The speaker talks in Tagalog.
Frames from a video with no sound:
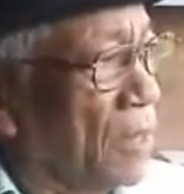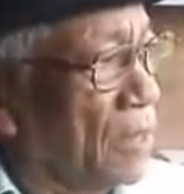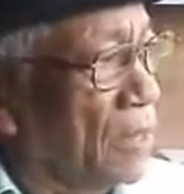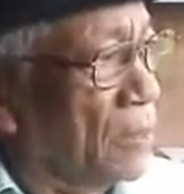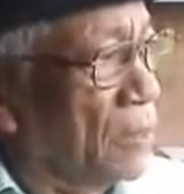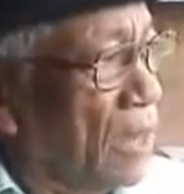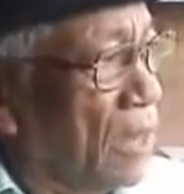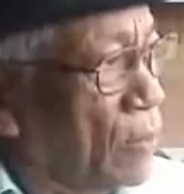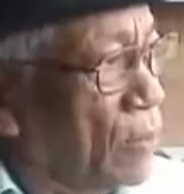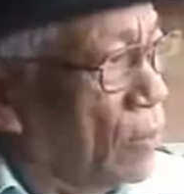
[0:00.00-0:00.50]
di
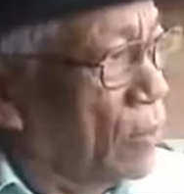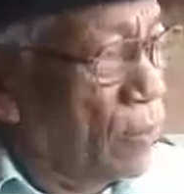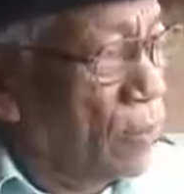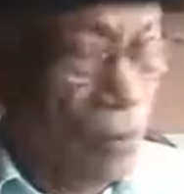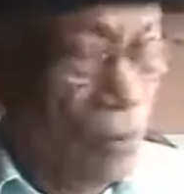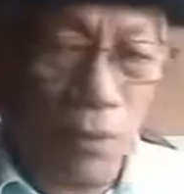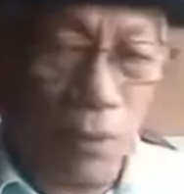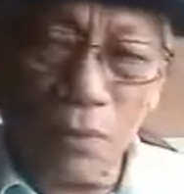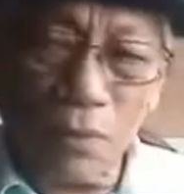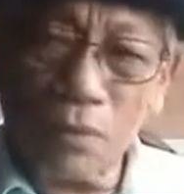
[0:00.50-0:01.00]
man ka
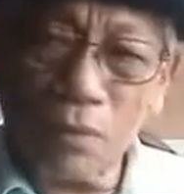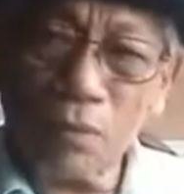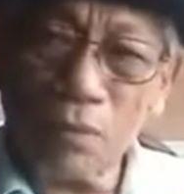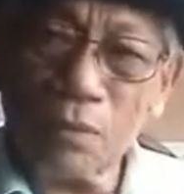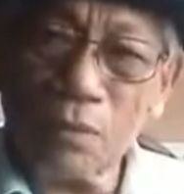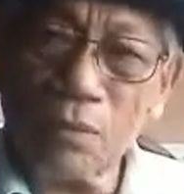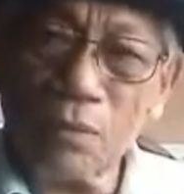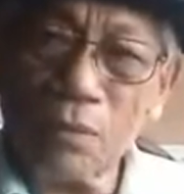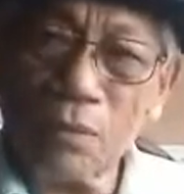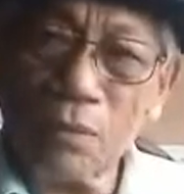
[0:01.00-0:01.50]
tao.
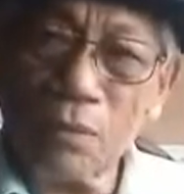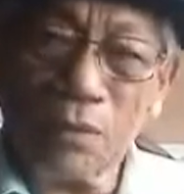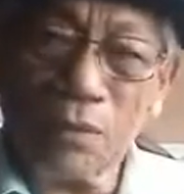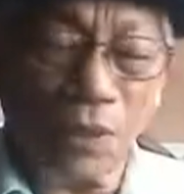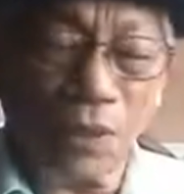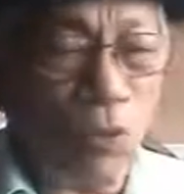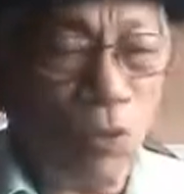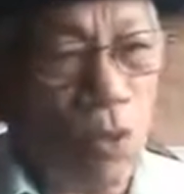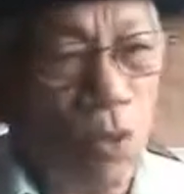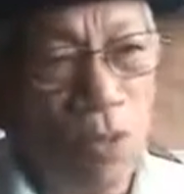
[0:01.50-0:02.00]

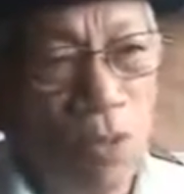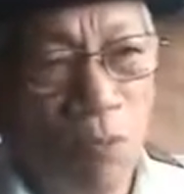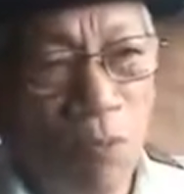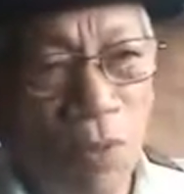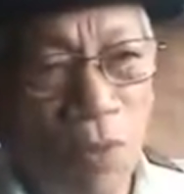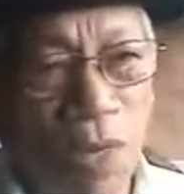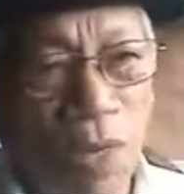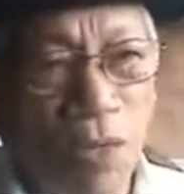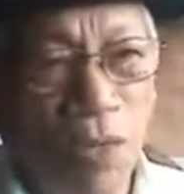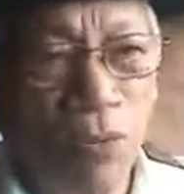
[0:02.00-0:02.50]

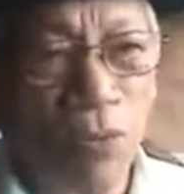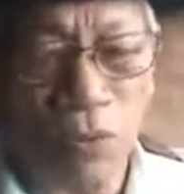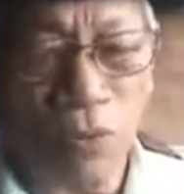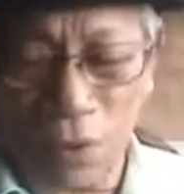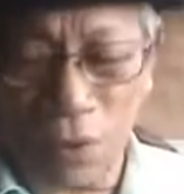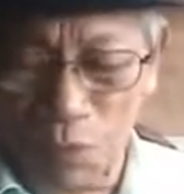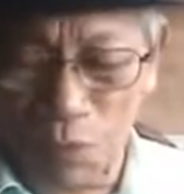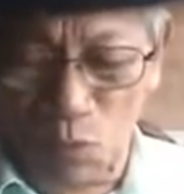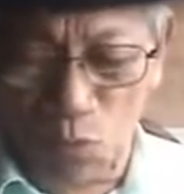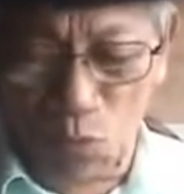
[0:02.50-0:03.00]
Nigwa ng
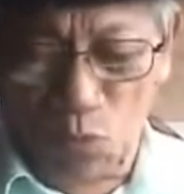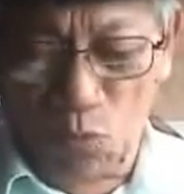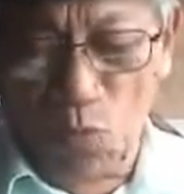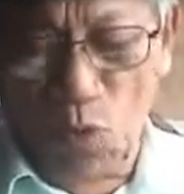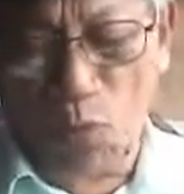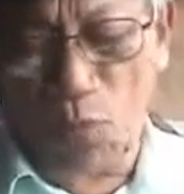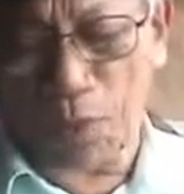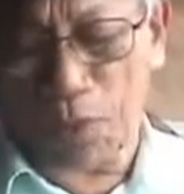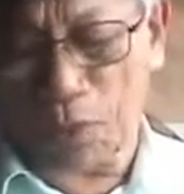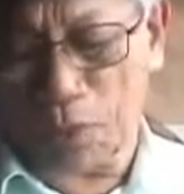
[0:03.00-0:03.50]
panganod kay
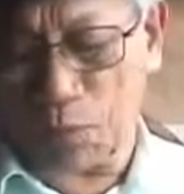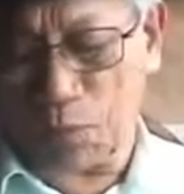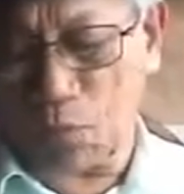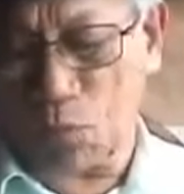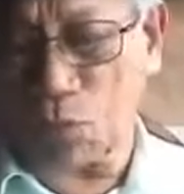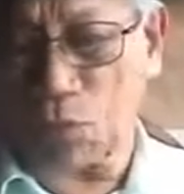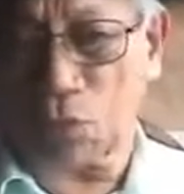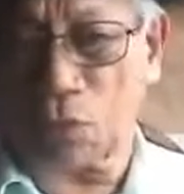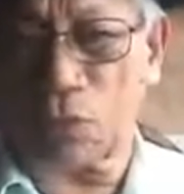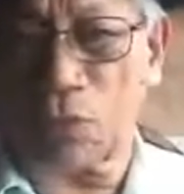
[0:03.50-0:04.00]
mugwa
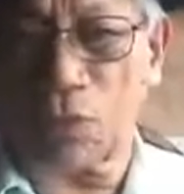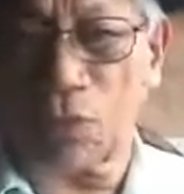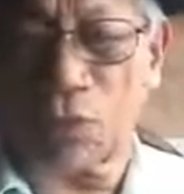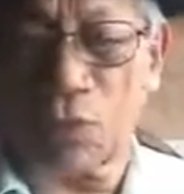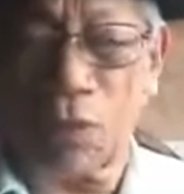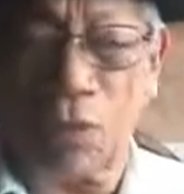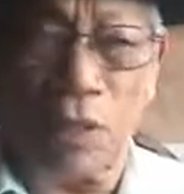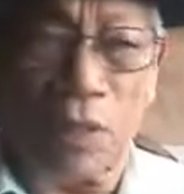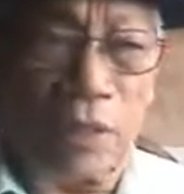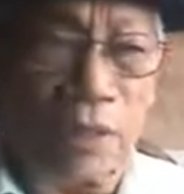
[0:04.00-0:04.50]
man na sa
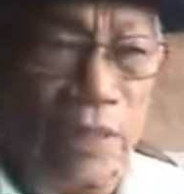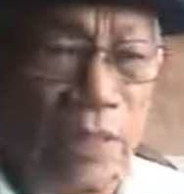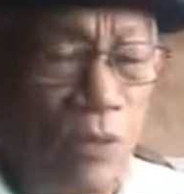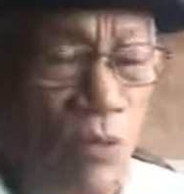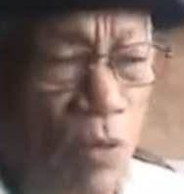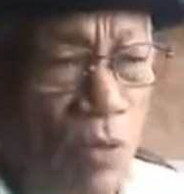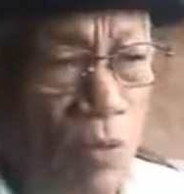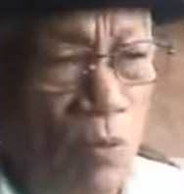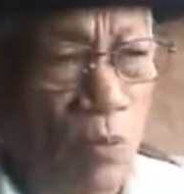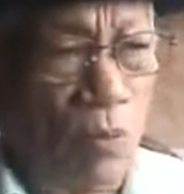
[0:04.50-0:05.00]
bungtod.
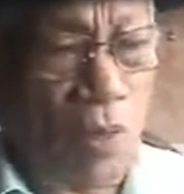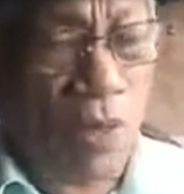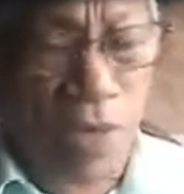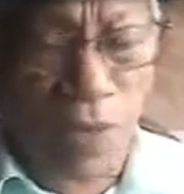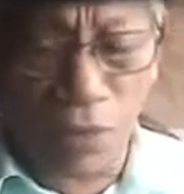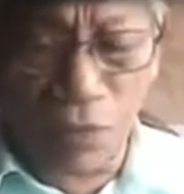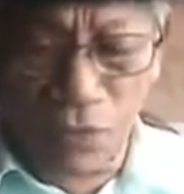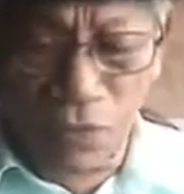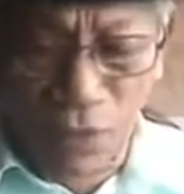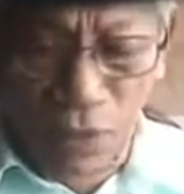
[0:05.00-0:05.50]
Nigwa ng